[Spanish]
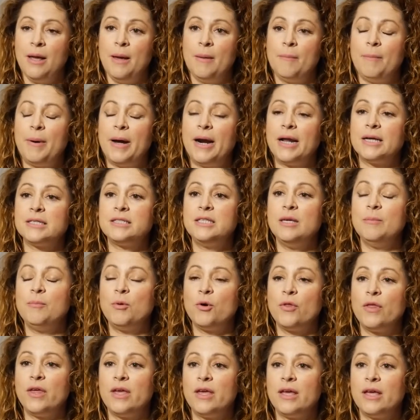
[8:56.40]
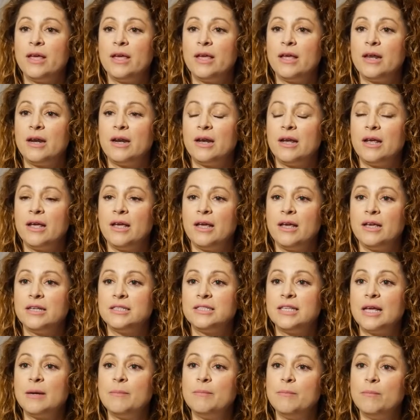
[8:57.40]
para así poder eh,
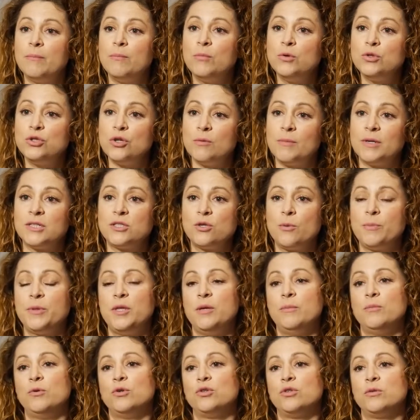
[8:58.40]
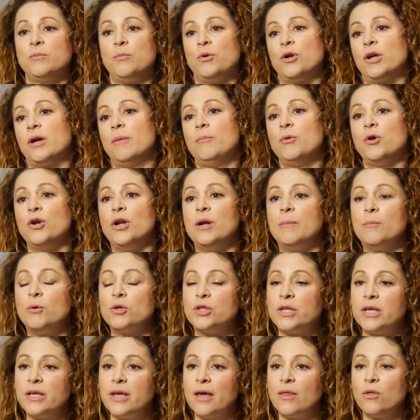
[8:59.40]
ser mucho más óptimos, por ejemplo, en el
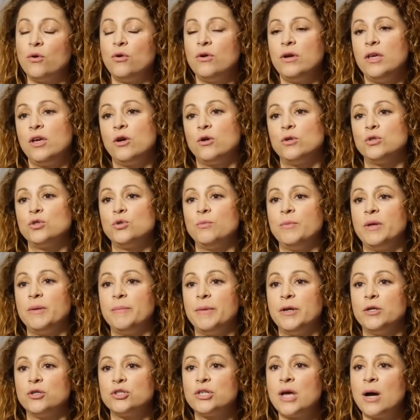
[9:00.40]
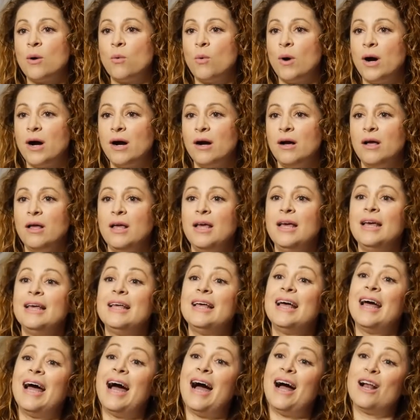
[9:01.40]
embotellado y consumir menos agua.
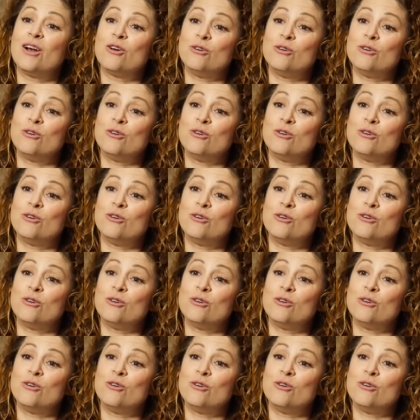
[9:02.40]
Al